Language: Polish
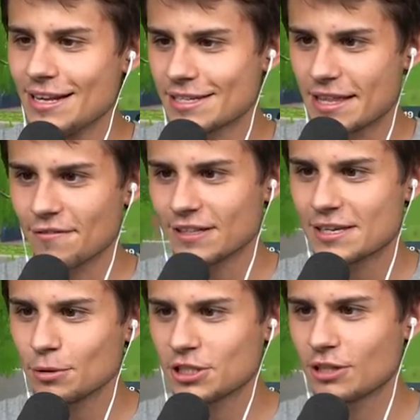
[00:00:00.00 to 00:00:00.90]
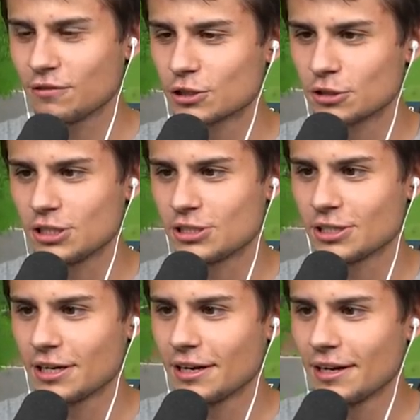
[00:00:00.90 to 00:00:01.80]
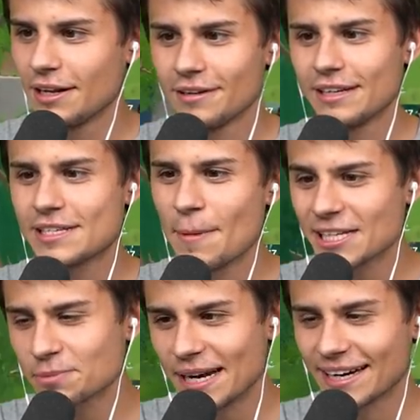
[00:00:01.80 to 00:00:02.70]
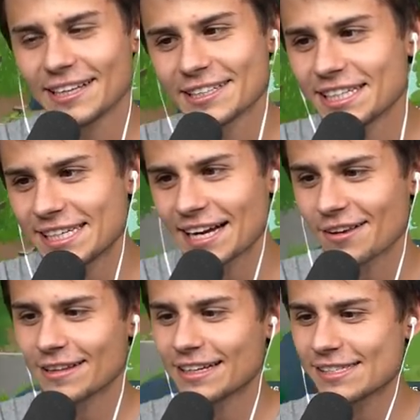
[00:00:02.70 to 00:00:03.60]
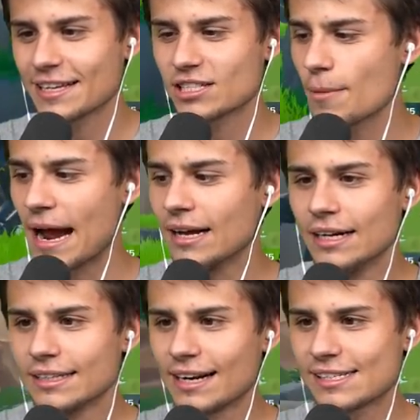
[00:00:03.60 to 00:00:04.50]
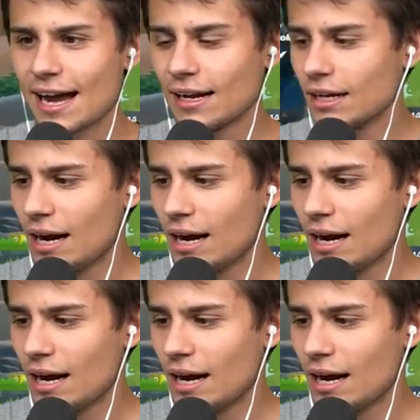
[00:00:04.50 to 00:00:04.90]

nie jest item, więc nie no musisz właśnie, go wyrzucić. To nie jest item. Więc masz mecha, tak czy siak, nawet jak ja. zginiesz. Dobra, teraz ja.